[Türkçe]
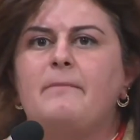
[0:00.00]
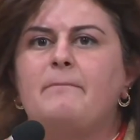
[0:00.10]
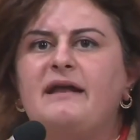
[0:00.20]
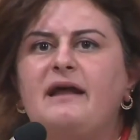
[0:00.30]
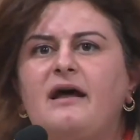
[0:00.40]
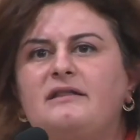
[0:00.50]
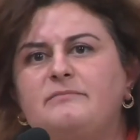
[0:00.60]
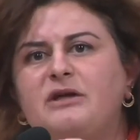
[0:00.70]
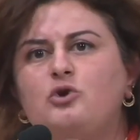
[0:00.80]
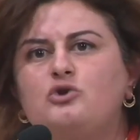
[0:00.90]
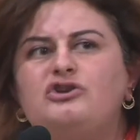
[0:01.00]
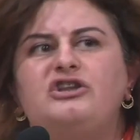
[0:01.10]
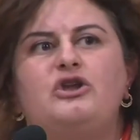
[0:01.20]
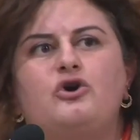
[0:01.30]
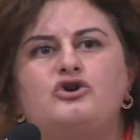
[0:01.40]
Meral Hanım'dan özür
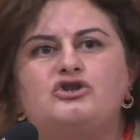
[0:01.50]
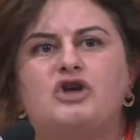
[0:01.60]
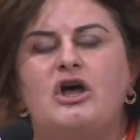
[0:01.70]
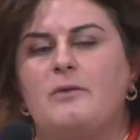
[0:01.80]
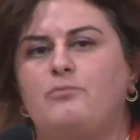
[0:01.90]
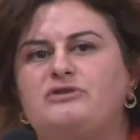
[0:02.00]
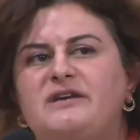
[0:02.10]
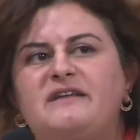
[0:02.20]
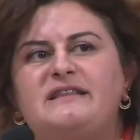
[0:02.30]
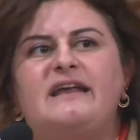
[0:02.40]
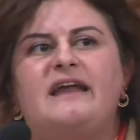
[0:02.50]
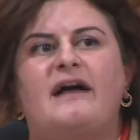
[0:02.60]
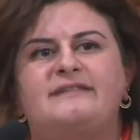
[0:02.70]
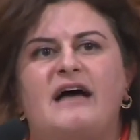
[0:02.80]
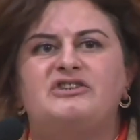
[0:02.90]
diliyoruz bu tweetleri
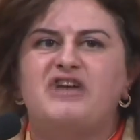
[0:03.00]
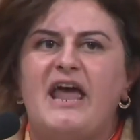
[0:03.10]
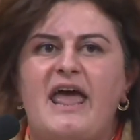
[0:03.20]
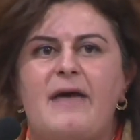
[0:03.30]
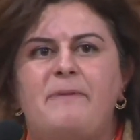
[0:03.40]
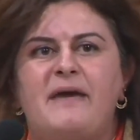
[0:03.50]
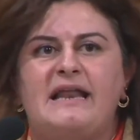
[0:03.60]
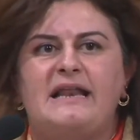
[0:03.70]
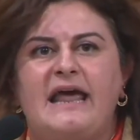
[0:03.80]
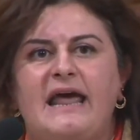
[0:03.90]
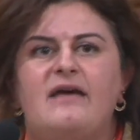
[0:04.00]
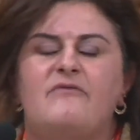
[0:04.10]
atan CHP'li